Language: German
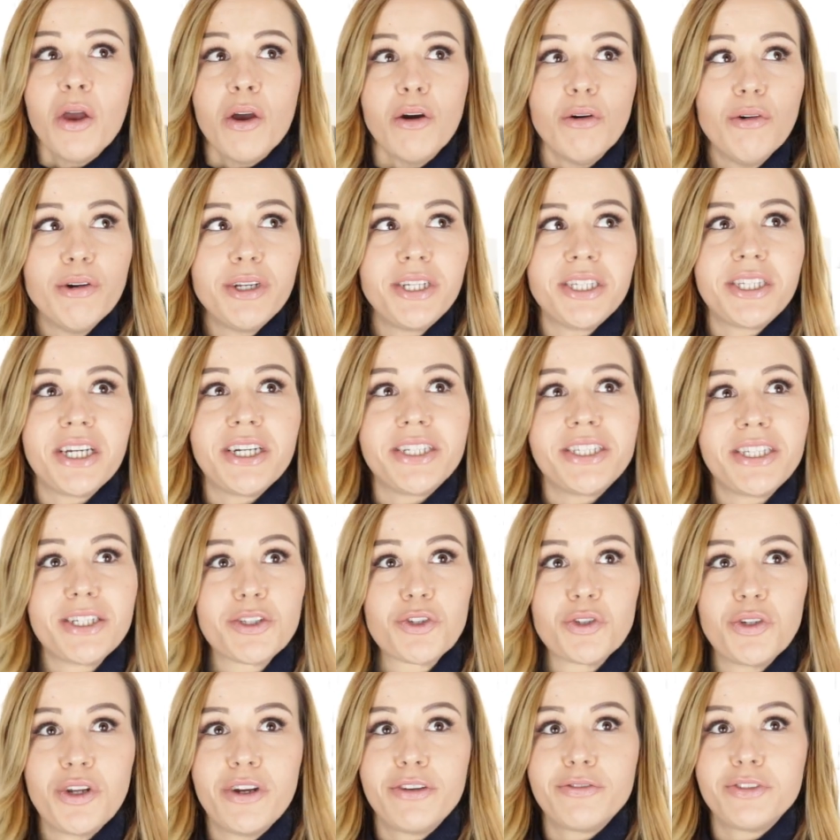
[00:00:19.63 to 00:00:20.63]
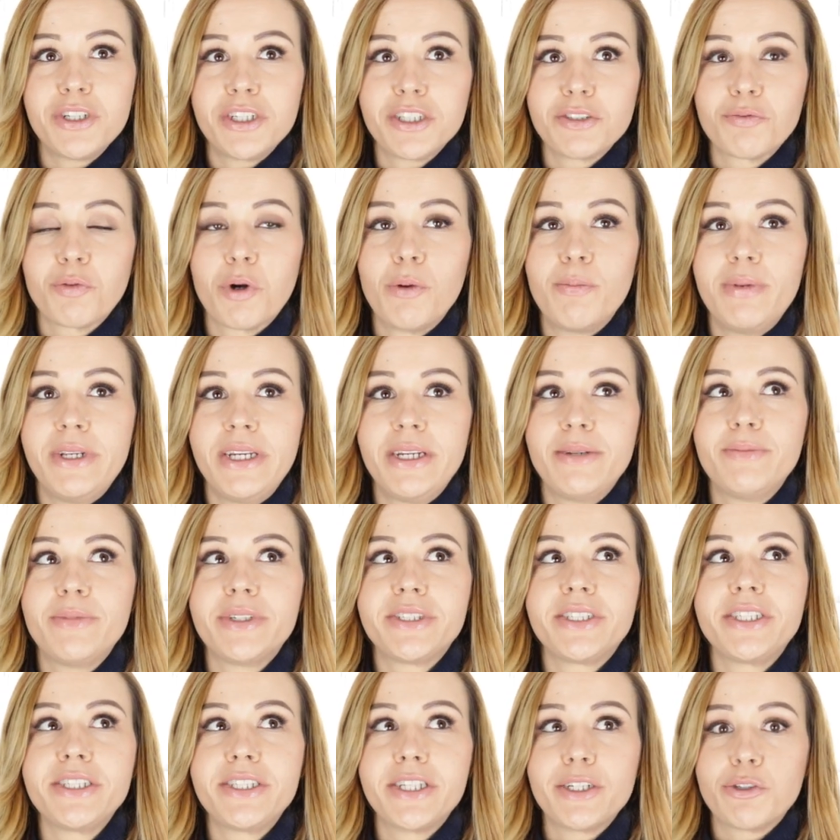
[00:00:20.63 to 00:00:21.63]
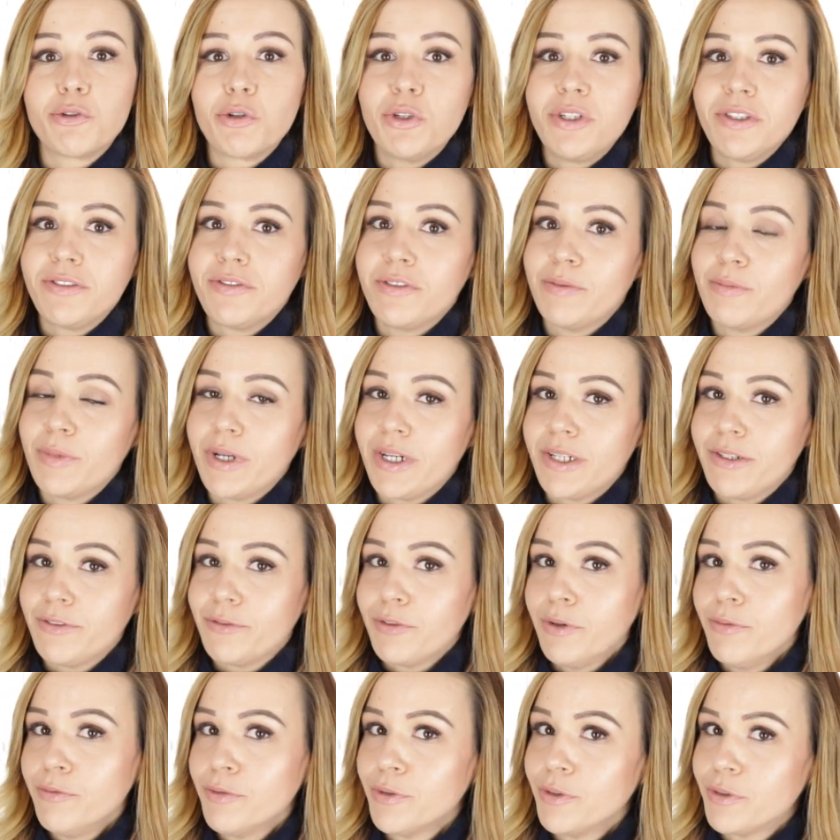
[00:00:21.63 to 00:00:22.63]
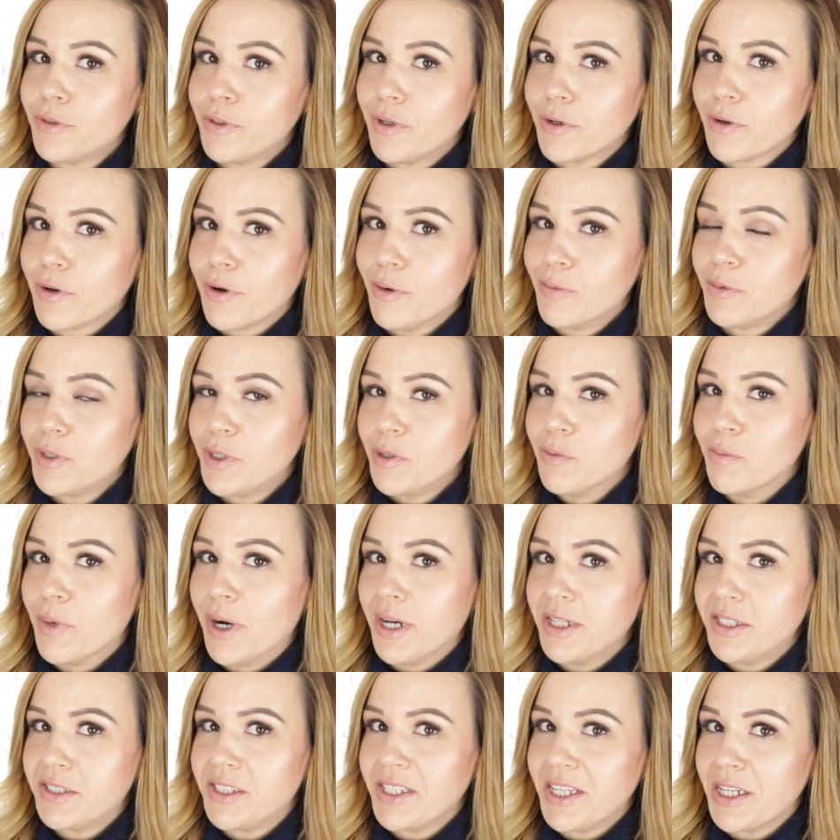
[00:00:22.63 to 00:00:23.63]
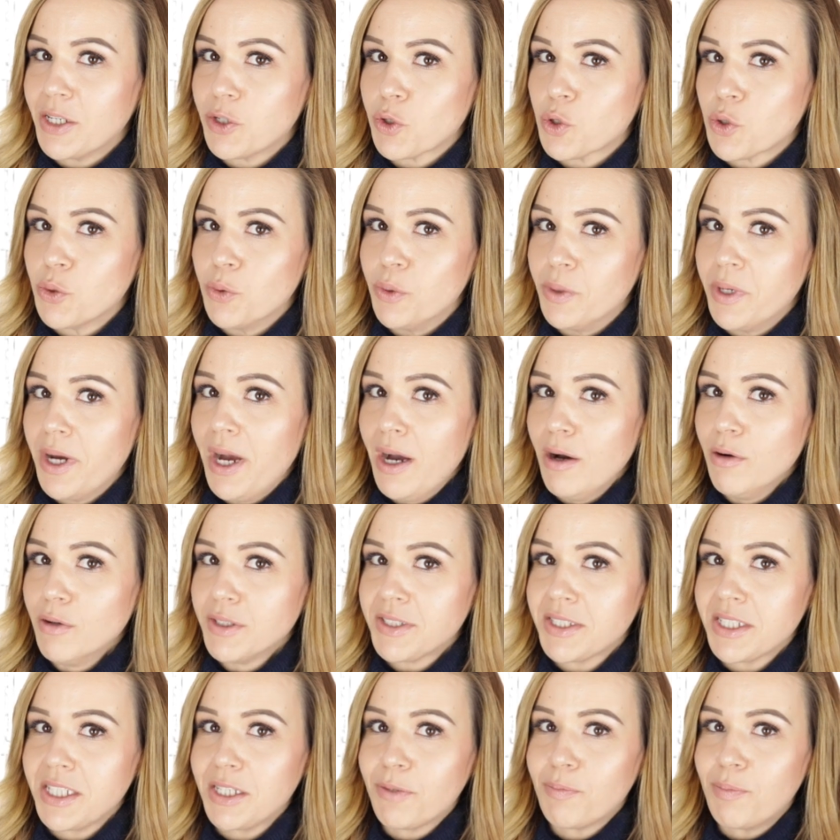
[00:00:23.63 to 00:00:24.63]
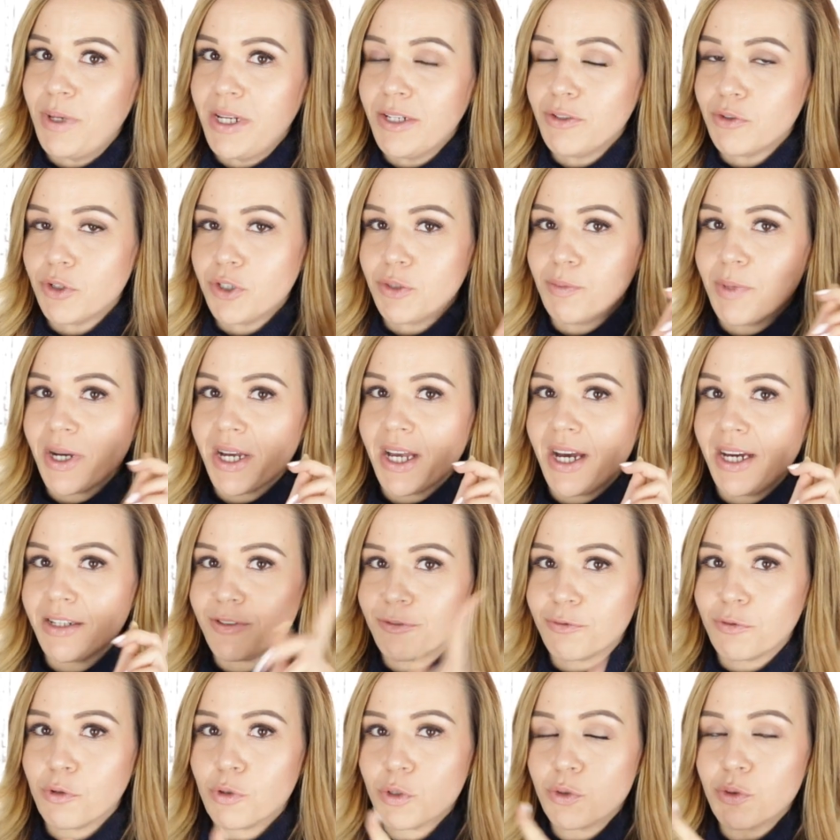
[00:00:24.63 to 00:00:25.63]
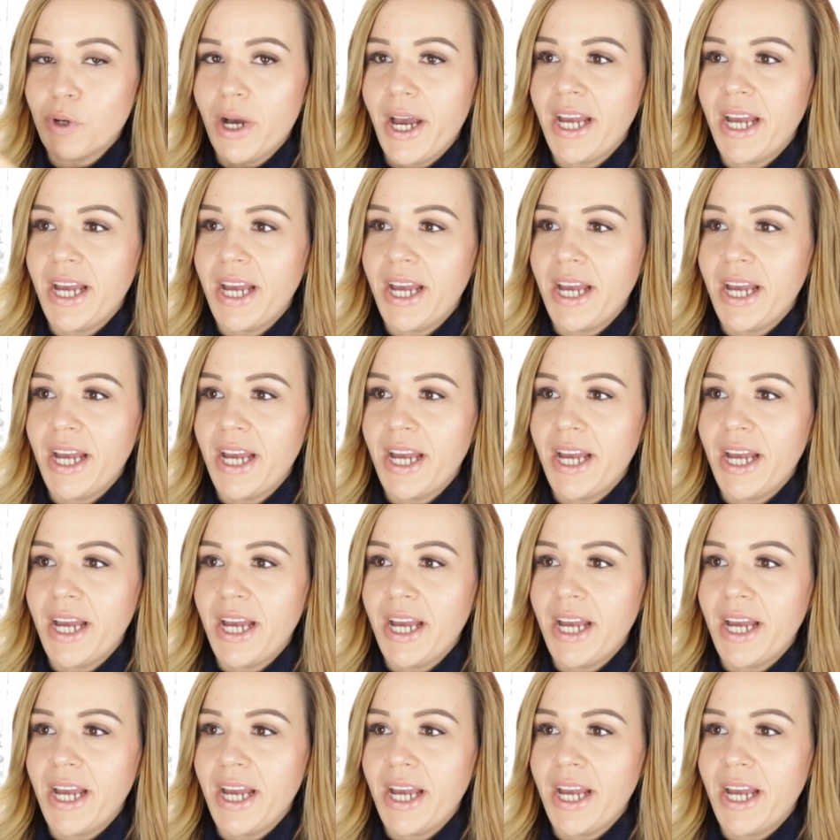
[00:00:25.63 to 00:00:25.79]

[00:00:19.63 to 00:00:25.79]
Und ich hatte ja schon öfter das Problem, das sieht natürlich, wenn man vom Friseur kommt, immer sehr schön aus. Ich blende euch mal gerade ein Foto